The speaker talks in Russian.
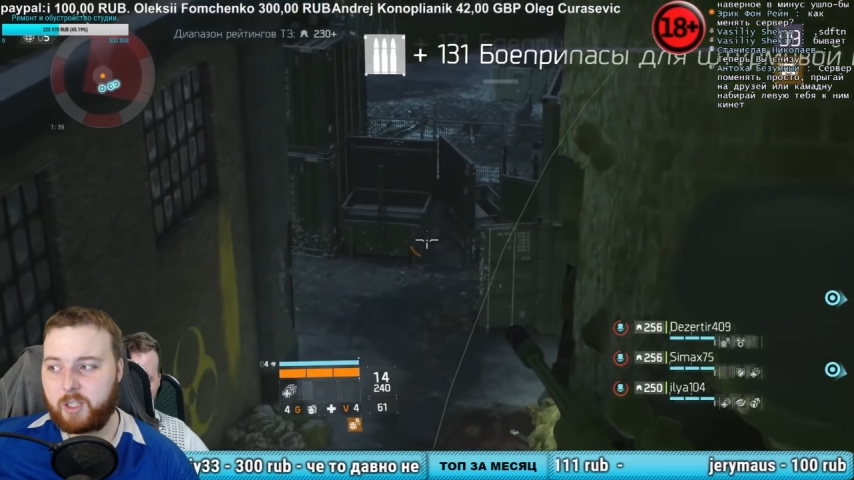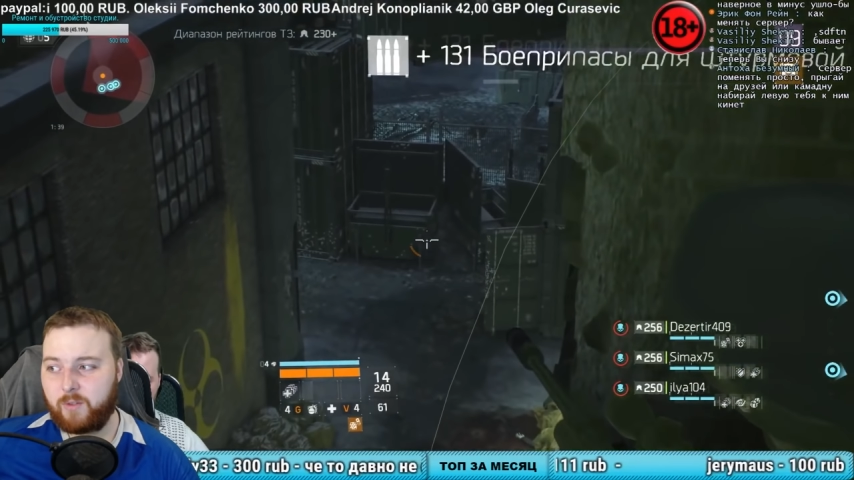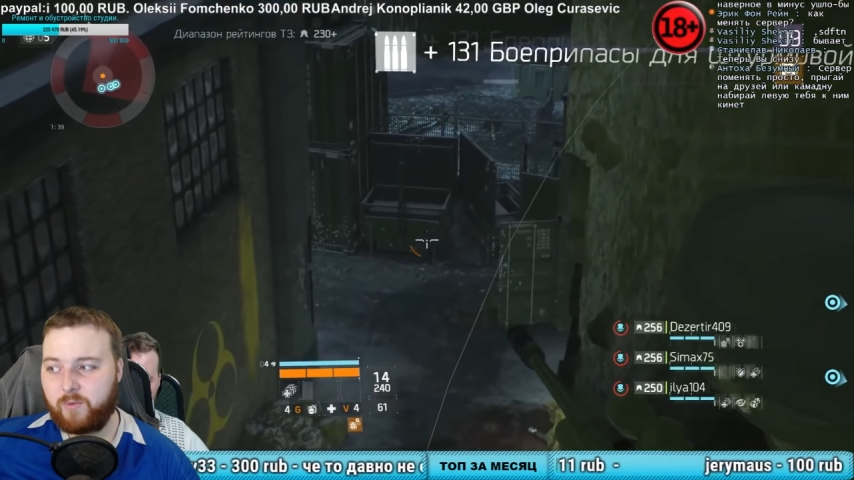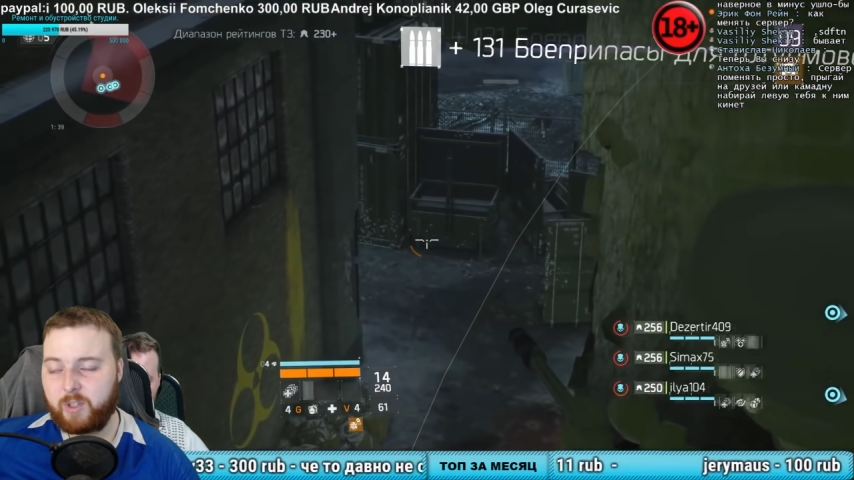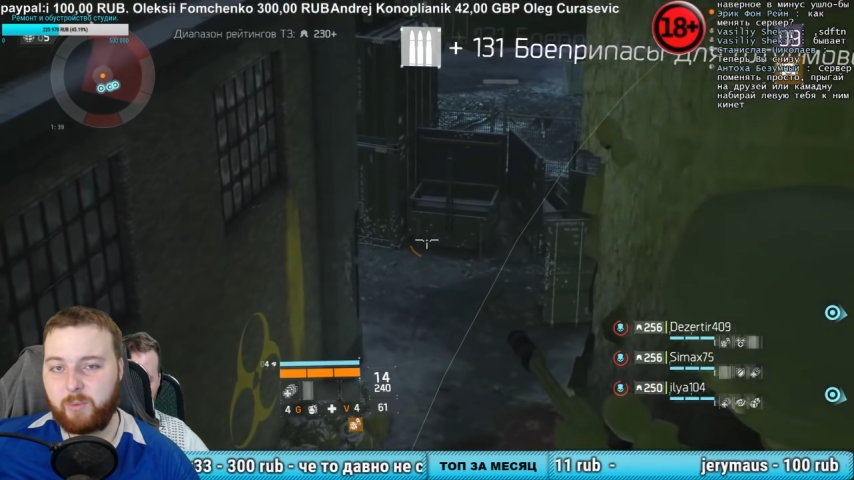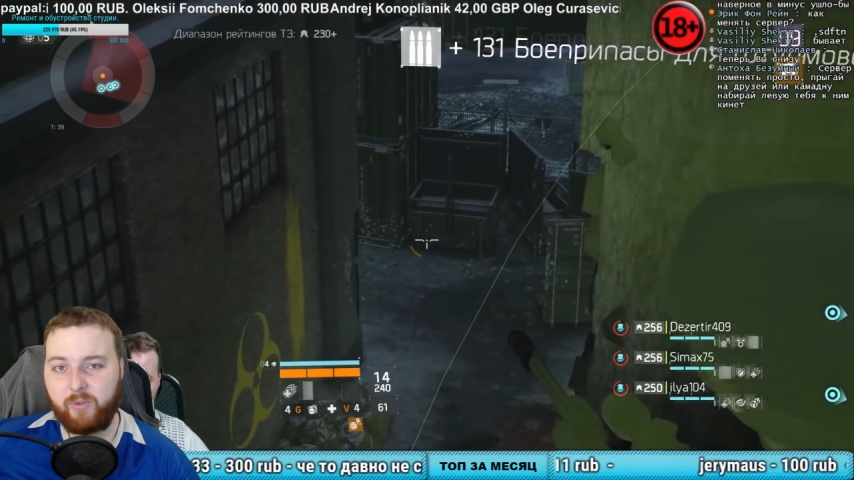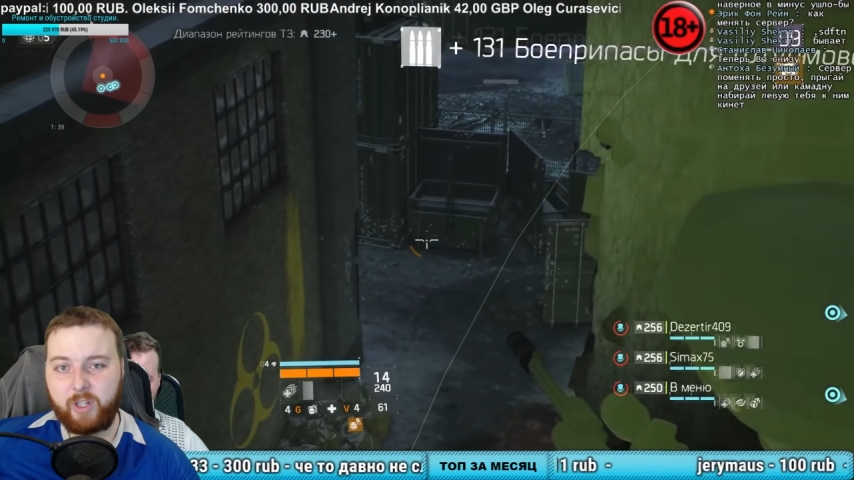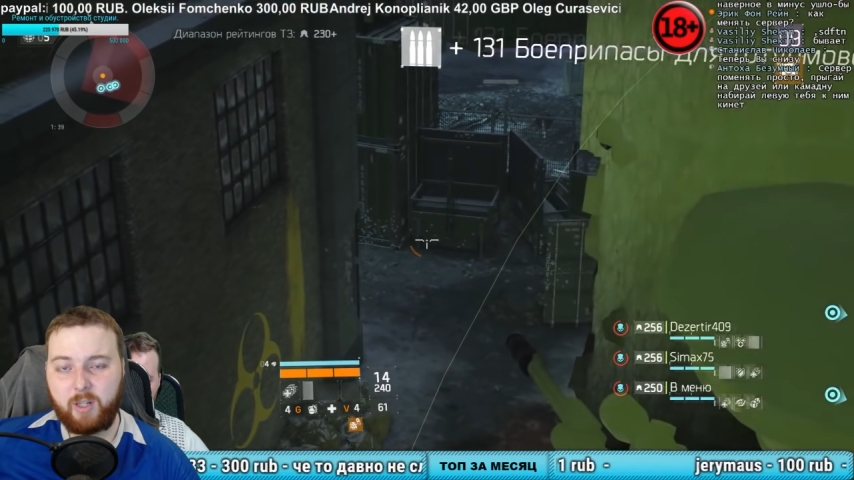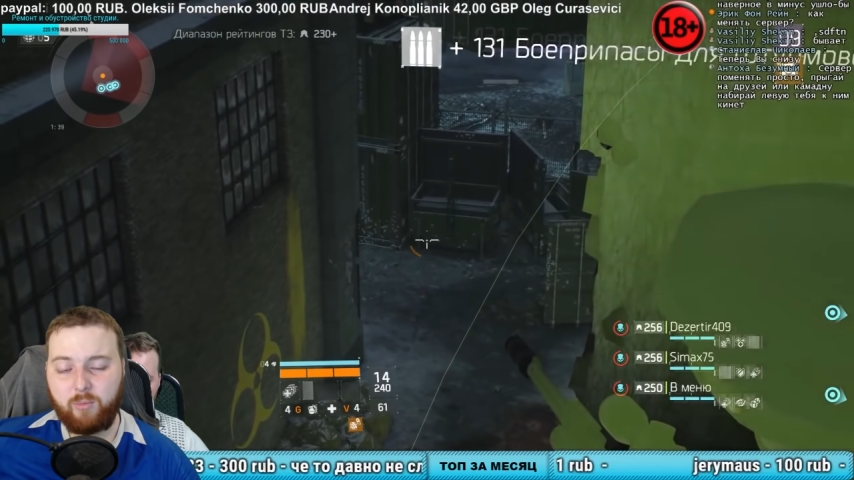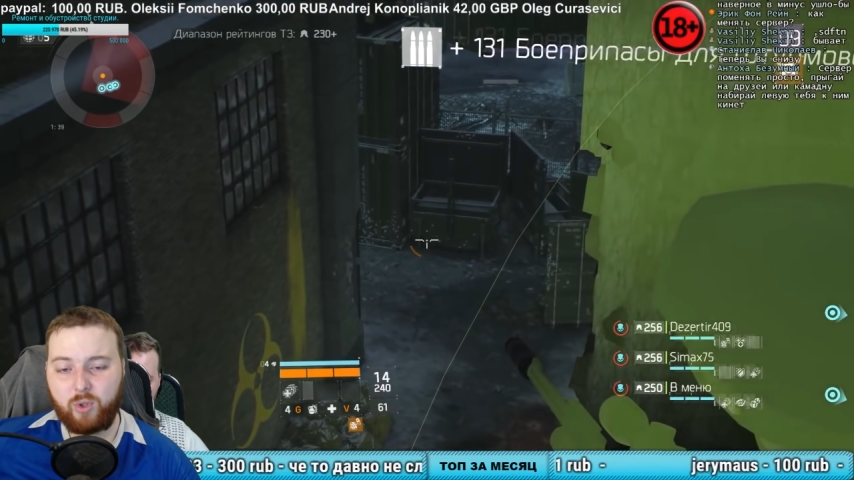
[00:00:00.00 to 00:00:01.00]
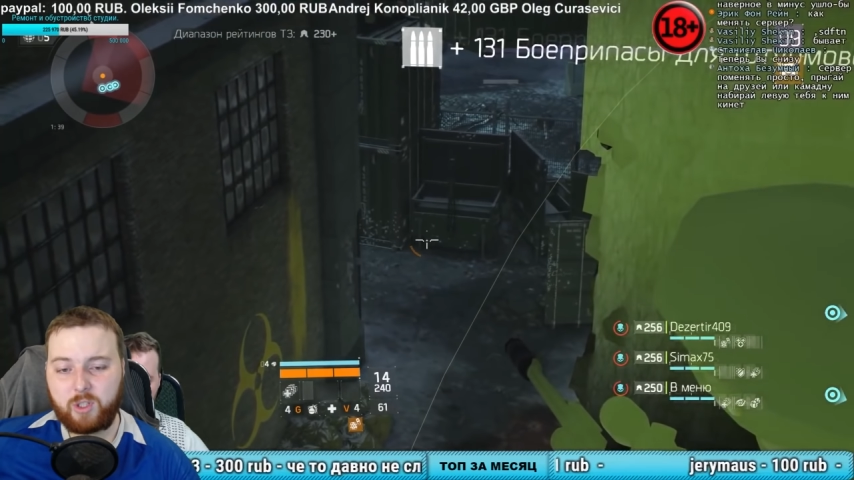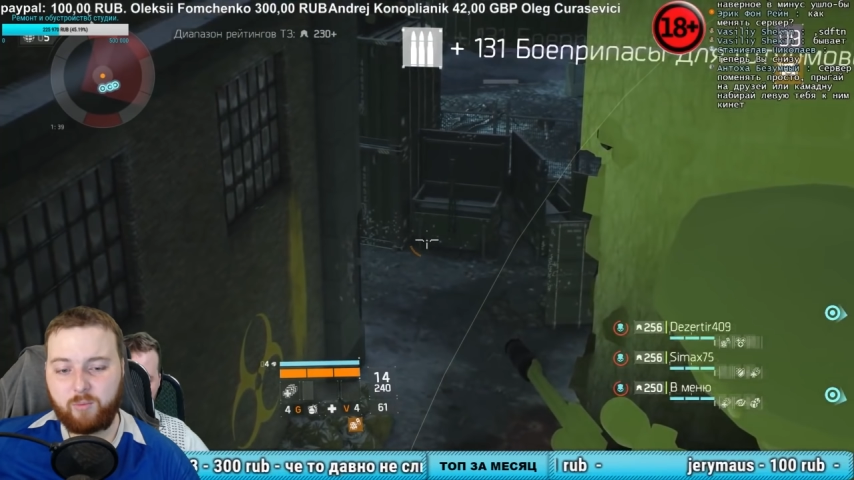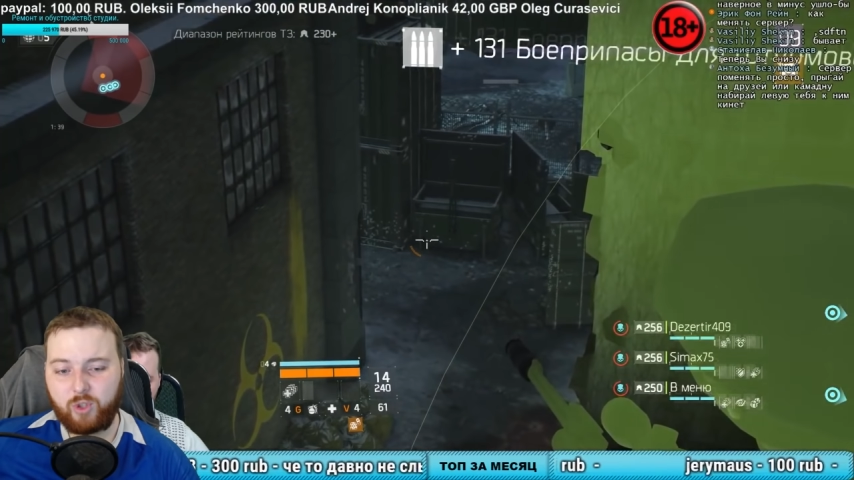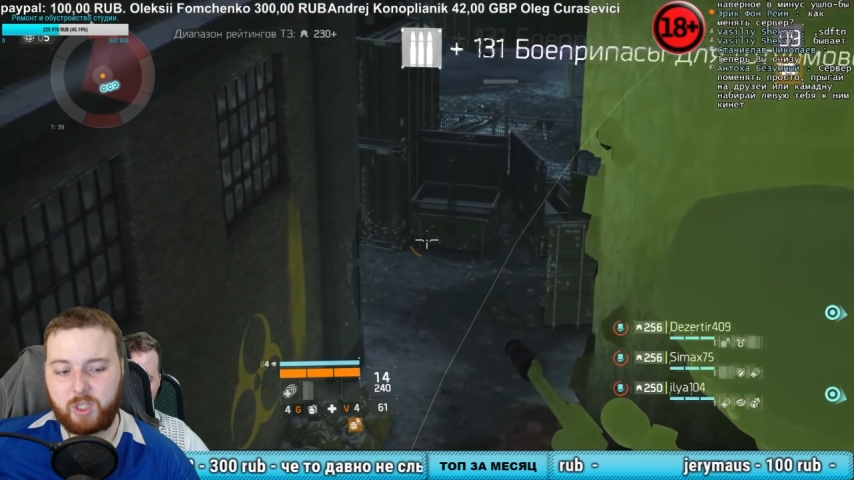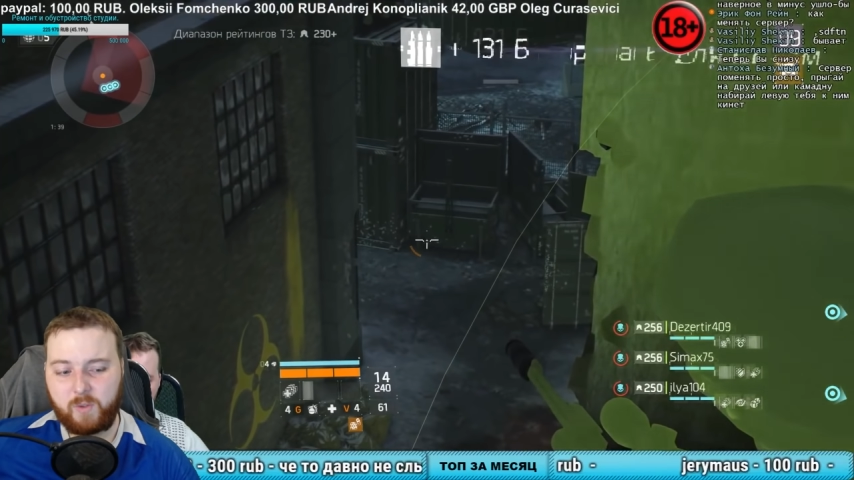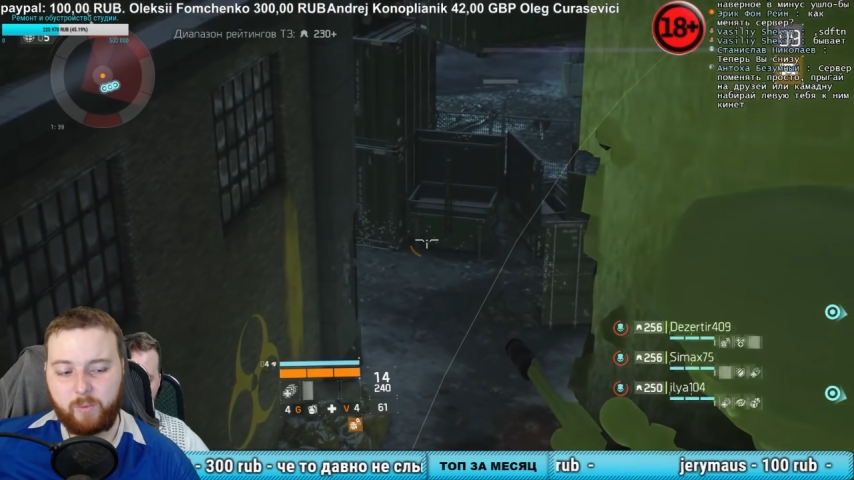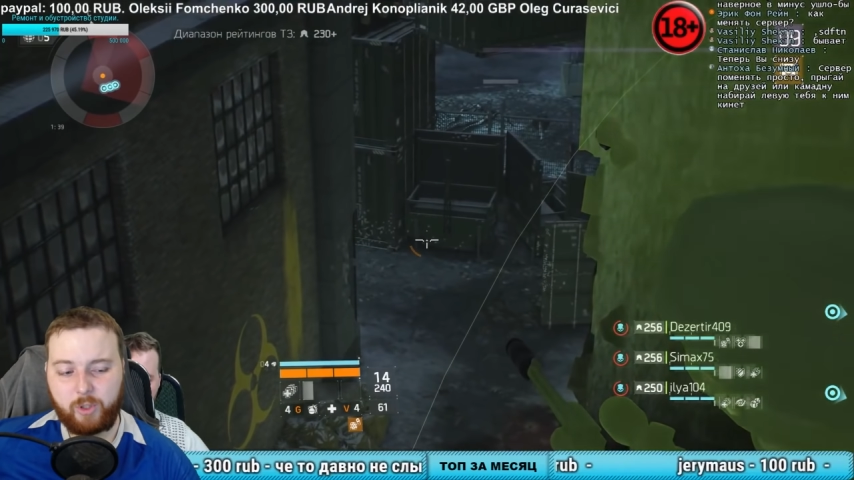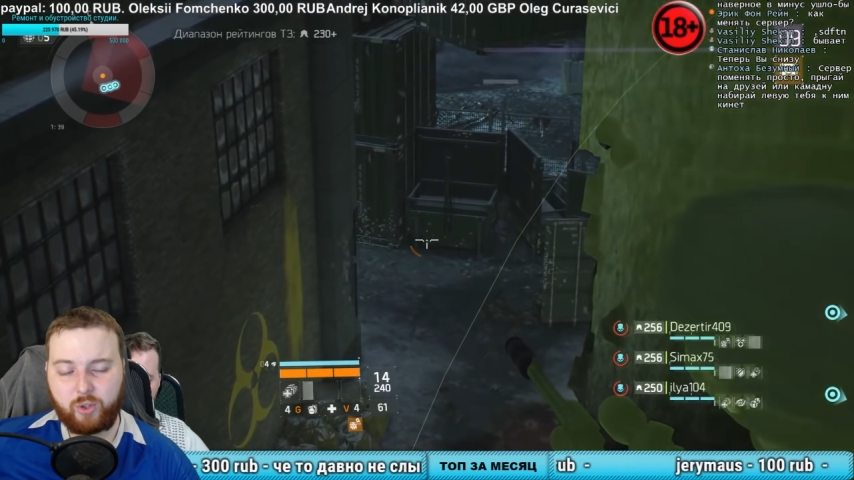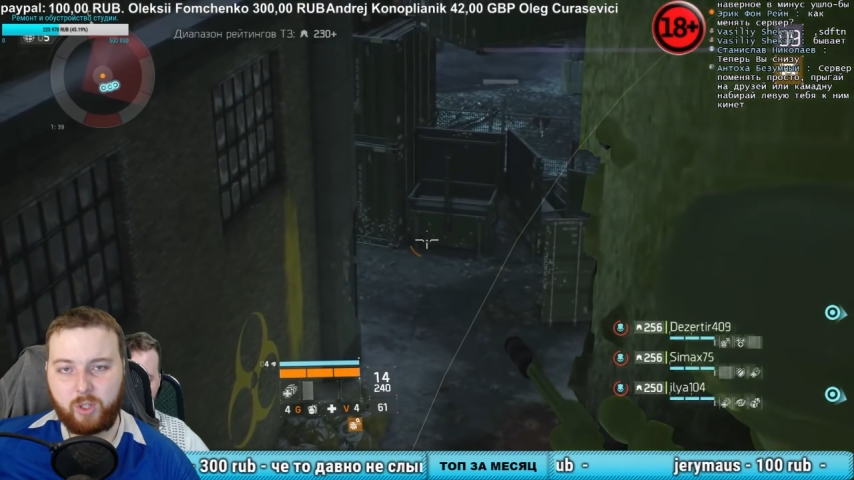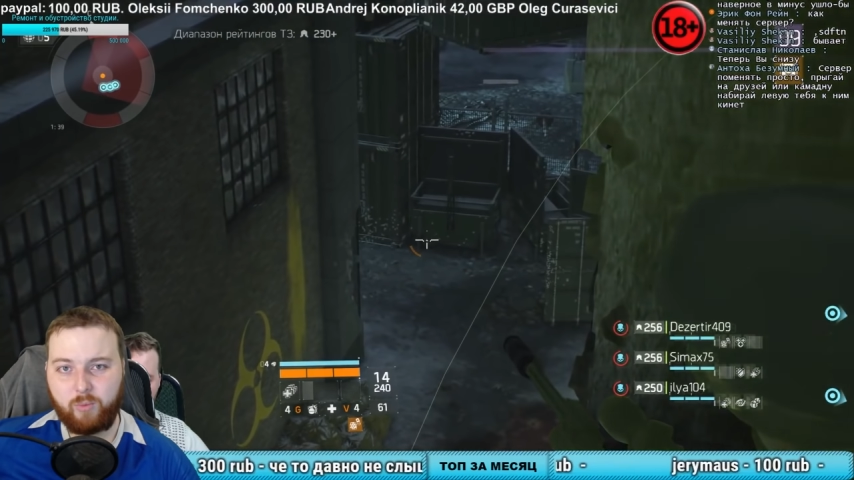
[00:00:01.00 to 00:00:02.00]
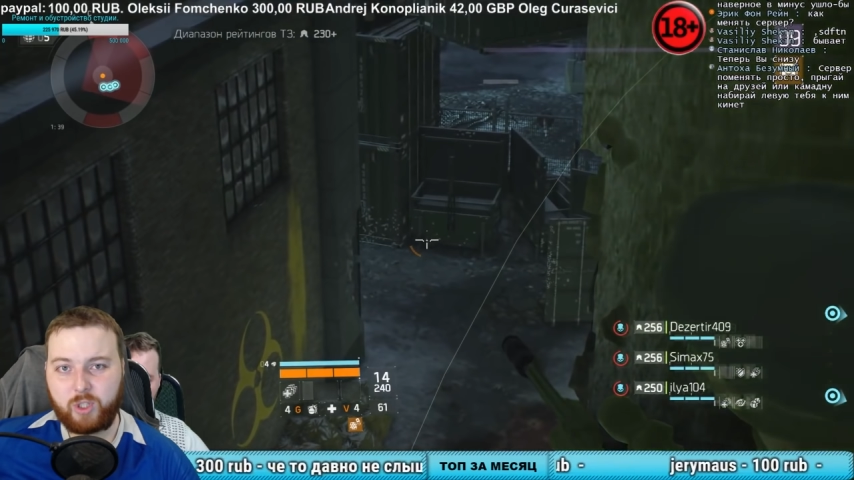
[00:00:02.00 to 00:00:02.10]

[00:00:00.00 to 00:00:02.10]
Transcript: в СПВЕ босса можете выбить что-нибудь.